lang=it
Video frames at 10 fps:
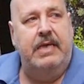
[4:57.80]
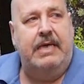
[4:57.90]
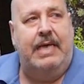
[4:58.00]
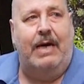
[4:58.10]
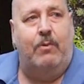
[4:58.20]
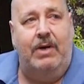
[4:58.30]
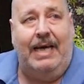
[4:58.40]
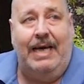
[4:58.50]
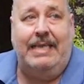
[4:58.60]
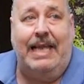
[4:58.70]
che è quella
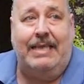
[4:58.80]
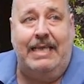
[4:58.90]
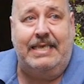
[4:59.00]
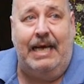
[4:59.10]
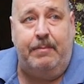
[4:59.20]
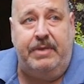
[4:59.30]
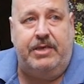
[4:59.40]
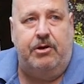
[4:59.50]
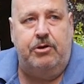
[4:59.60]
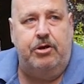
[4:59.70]
che a te sai
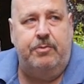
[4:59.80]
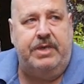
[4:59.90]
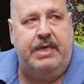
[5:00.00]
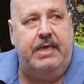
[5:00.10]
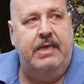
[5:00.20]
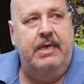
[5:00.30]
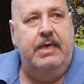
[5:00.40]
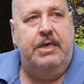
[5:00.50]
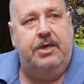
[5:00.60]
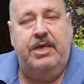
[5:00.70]
bisogno, perché
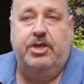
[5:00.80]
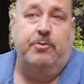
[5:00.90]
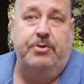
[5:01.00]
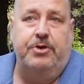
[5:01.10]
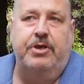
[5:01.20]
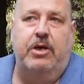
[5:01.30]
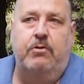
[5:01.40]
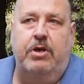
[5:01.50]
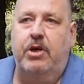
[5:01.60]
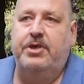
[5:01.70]
io adesso ho bisogno di
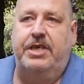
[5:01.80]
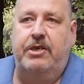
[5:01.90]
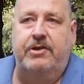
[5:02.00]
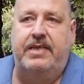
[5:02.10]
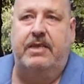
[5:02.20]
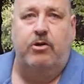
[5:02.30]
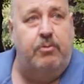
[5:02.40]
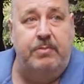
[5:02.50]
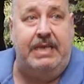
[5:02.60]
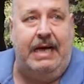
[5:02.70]
alcune cose che lo Stato
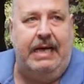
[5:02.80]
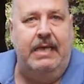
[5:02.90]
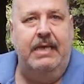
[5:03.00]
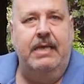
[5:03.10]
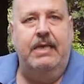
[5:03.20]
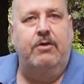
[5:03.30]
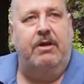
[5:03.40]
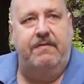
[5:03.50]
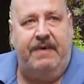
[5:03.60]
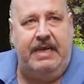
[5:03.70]
non mi dà,
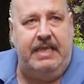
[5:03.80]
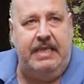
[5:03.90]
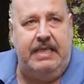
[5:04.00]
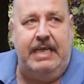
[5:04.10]
dovrei fare de